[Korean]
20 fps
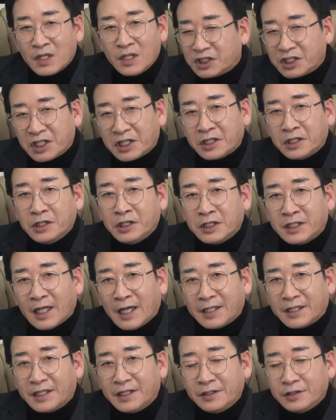시크릿
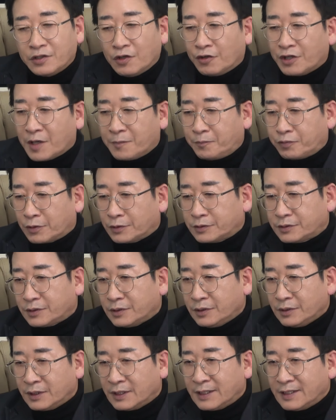할인 여기에 플러스
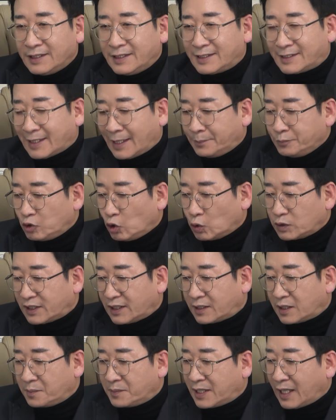이 삼 종
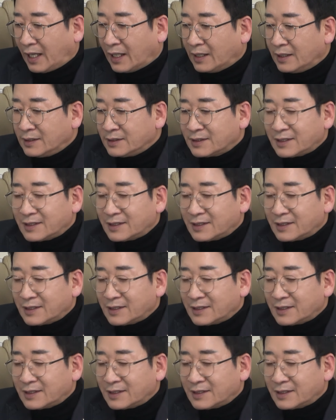세트입니다.